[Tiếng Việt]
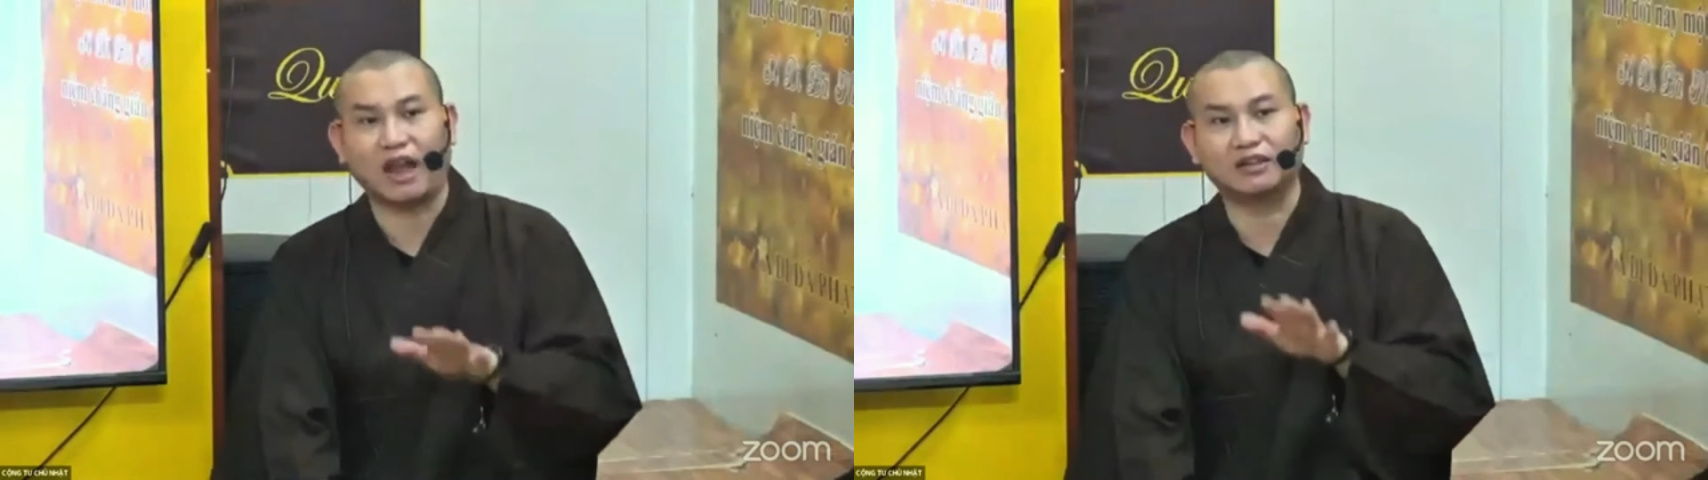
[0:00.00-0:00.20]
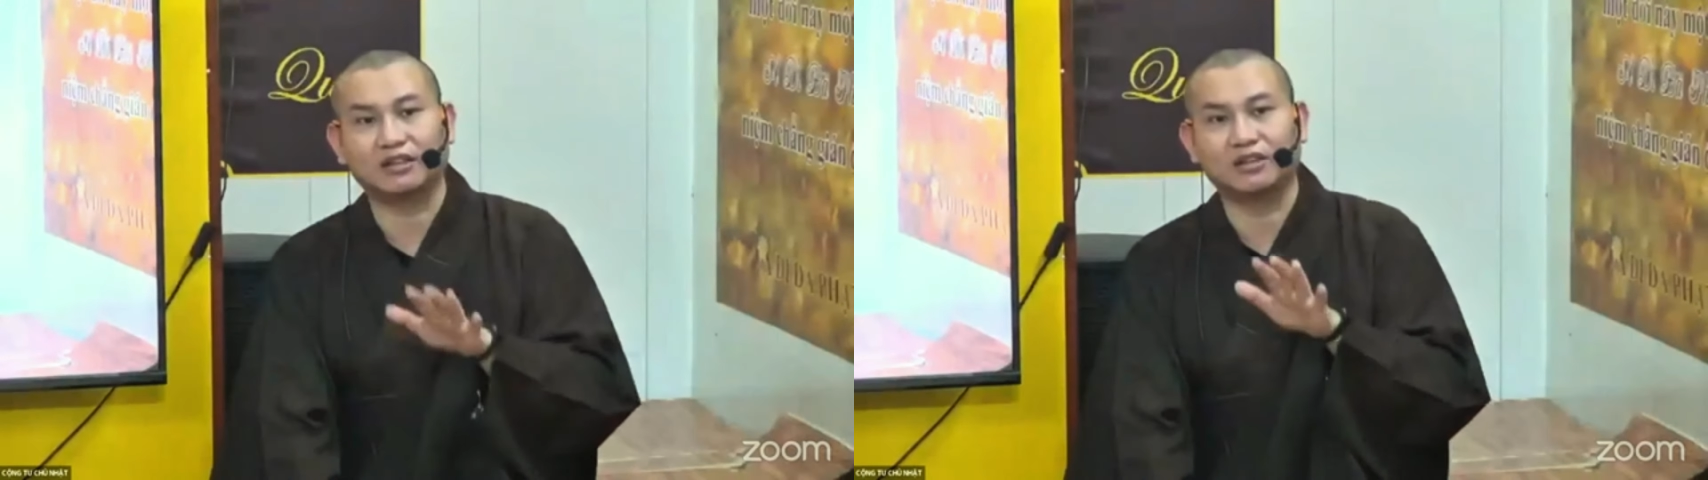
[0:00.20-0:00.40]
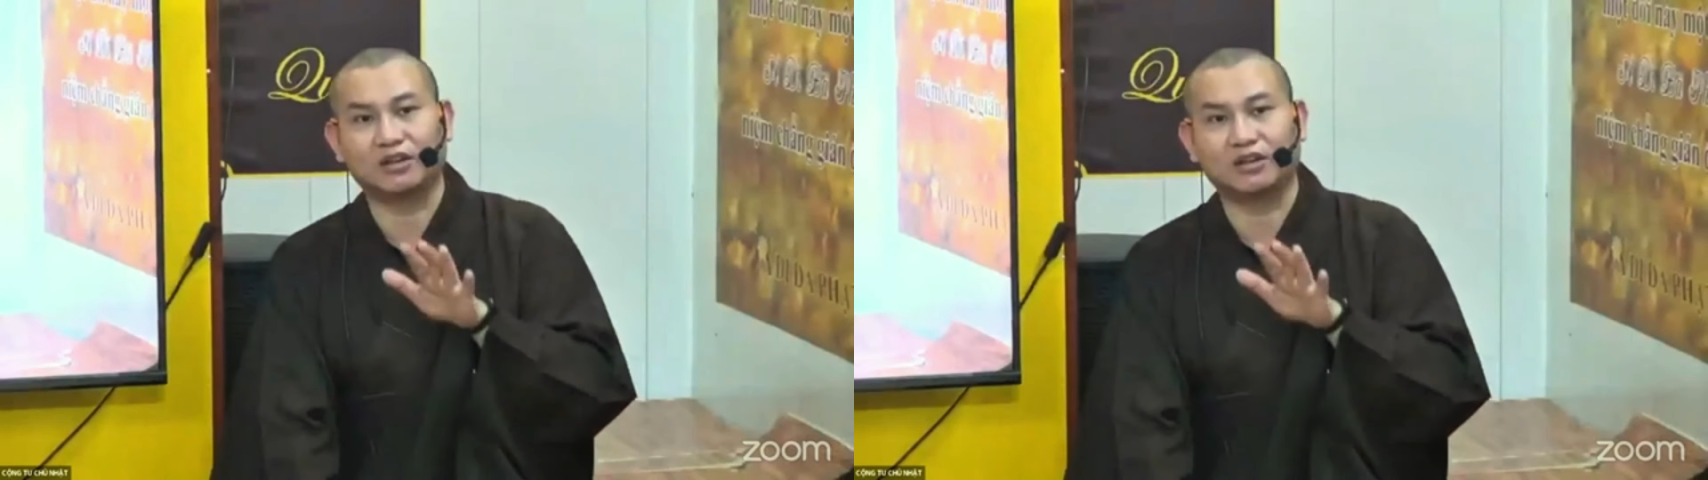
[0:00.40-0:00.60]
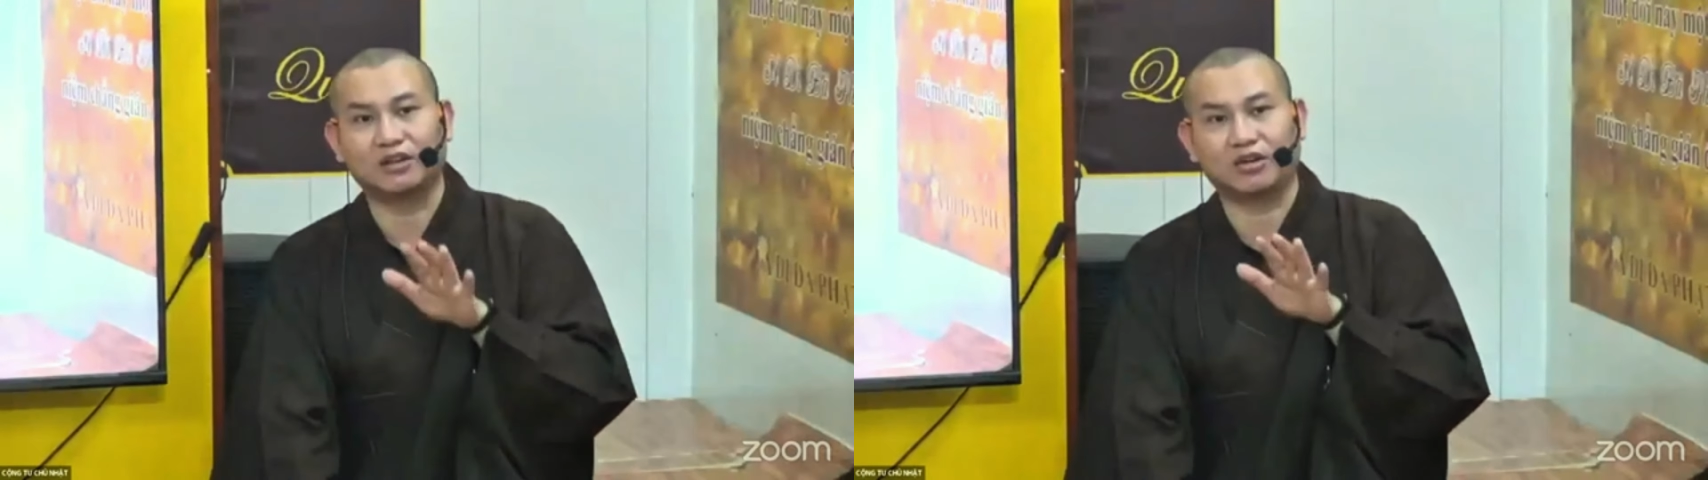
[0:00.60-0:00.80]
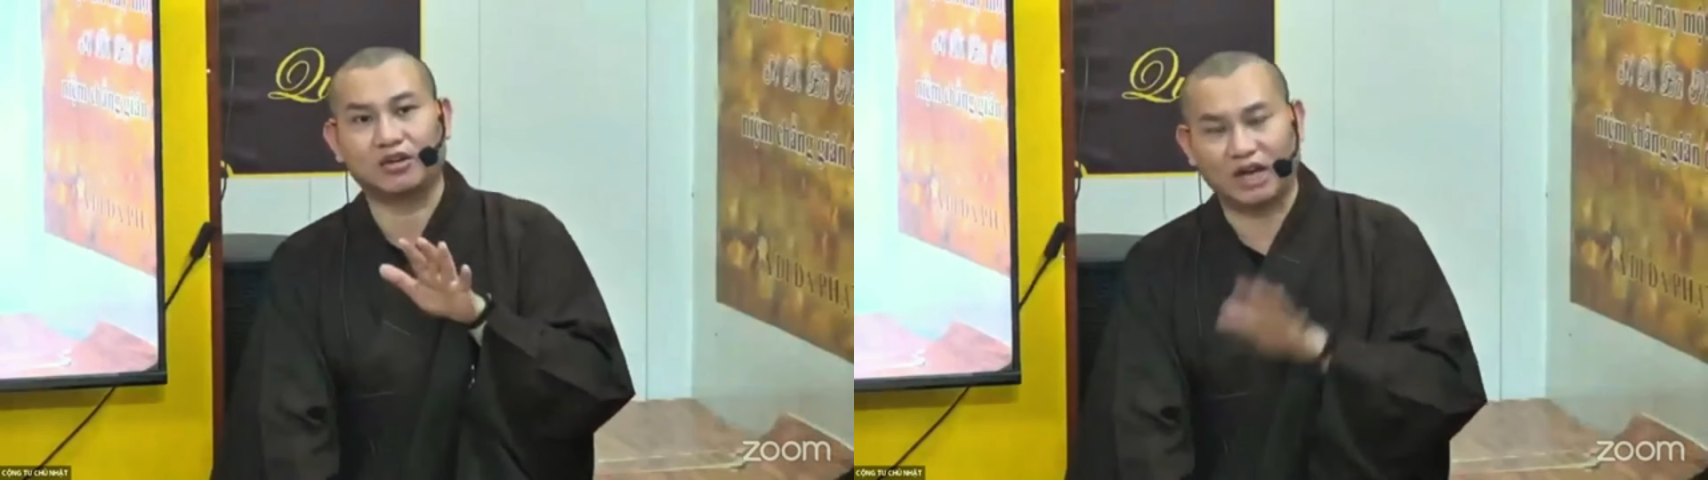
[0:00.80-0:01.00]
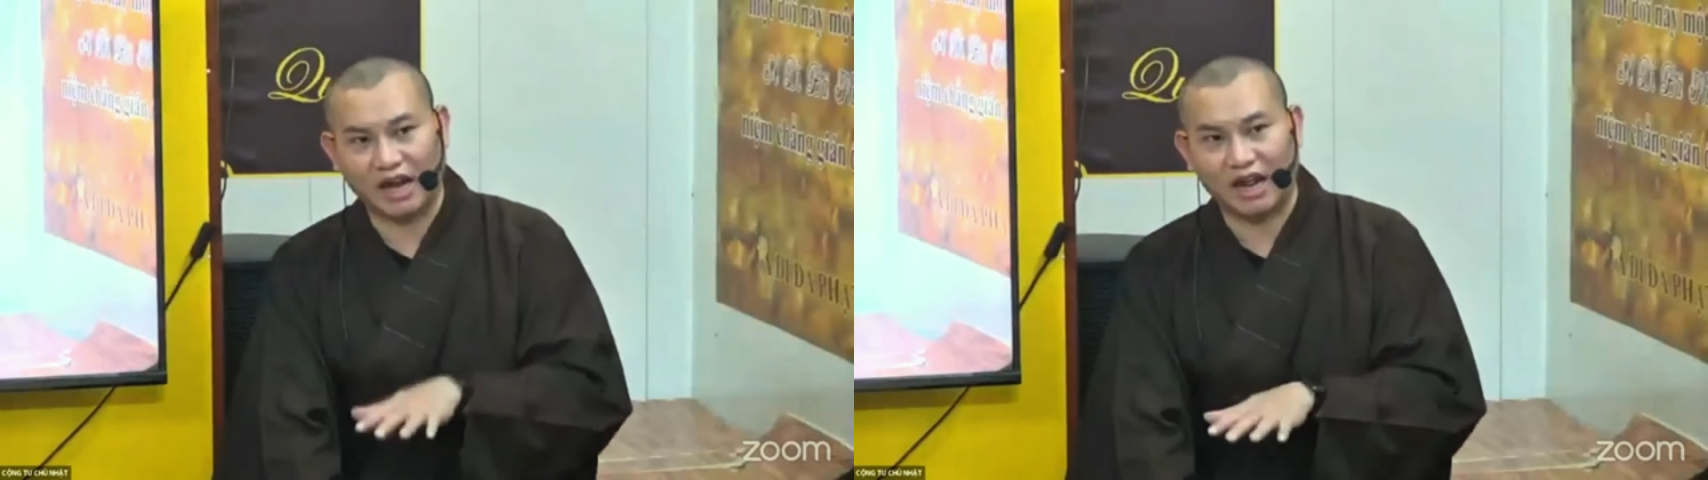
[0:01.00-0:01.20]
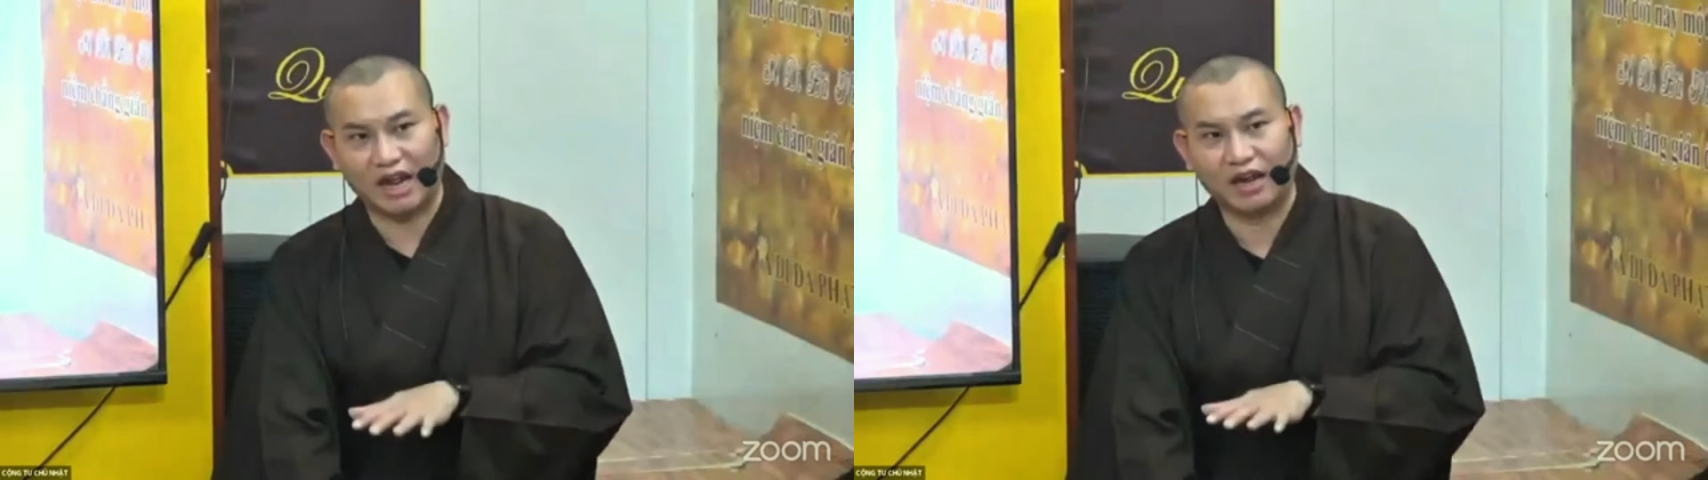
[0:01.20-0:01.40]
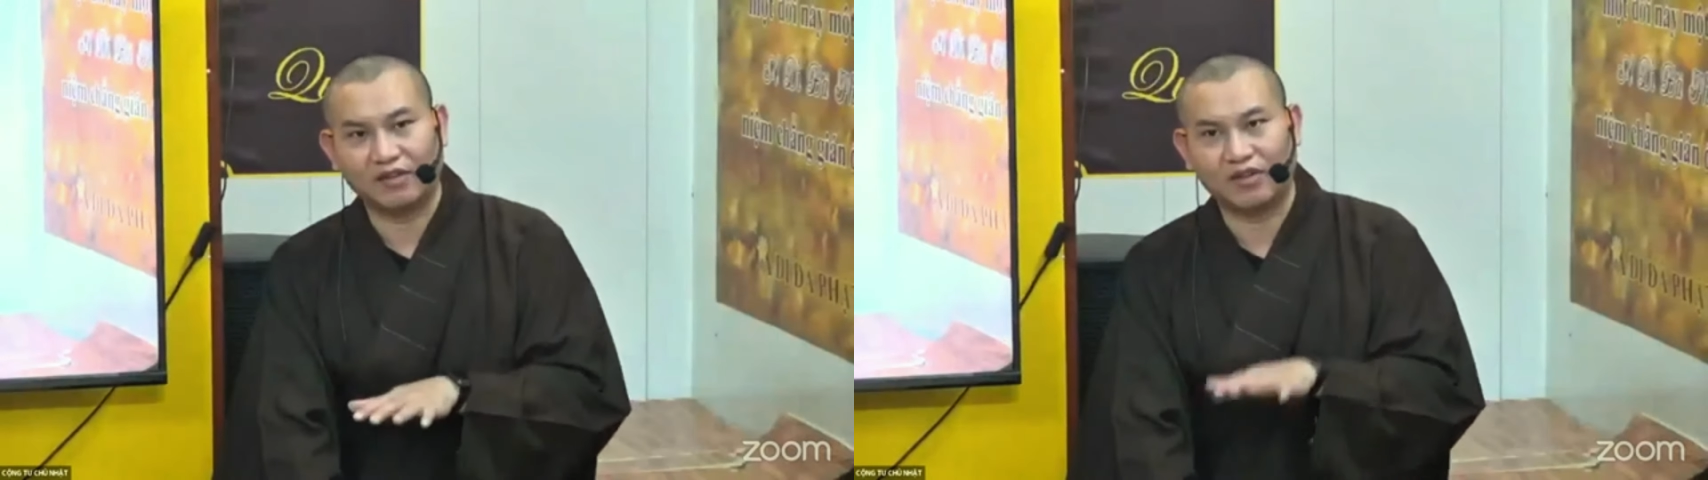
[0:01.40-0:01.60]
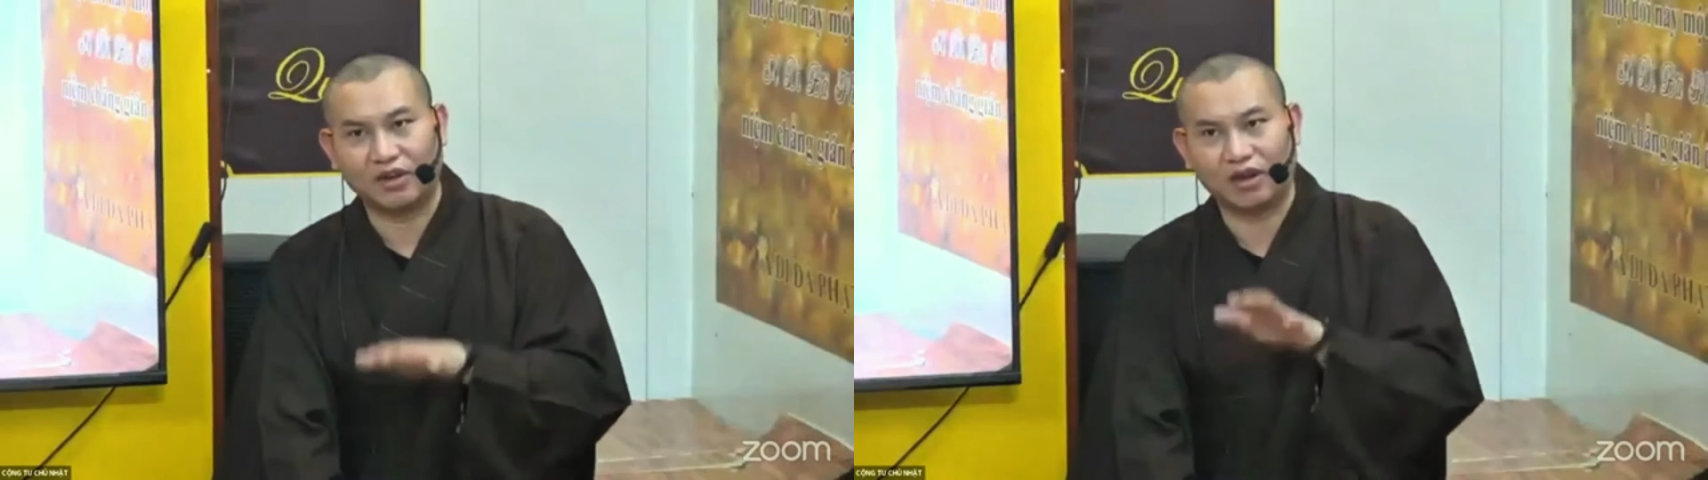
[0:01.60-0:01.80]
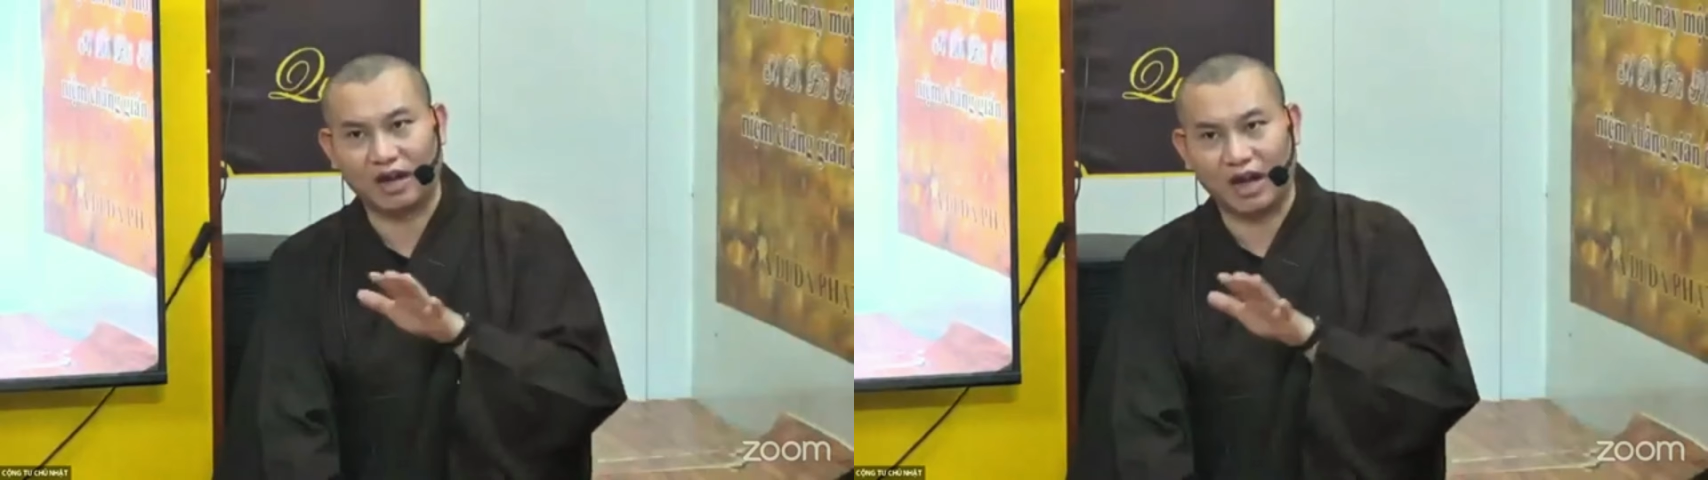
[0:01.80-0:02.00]
gì con nói ra và con
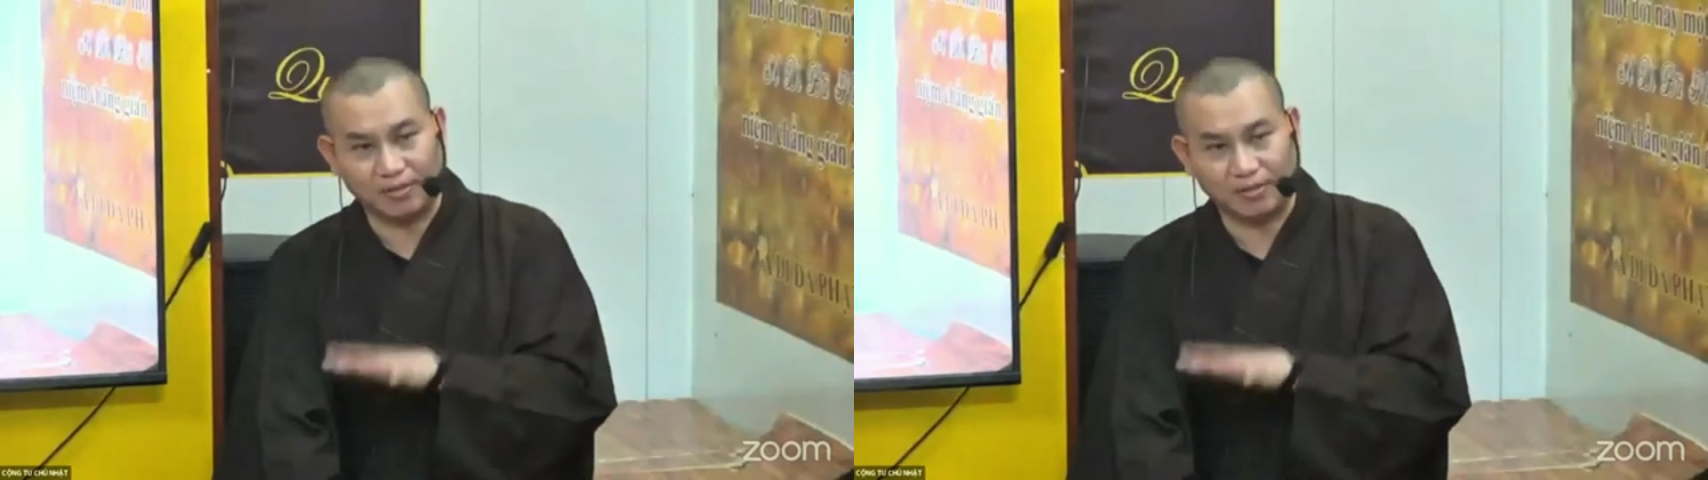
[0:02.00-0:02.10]
làm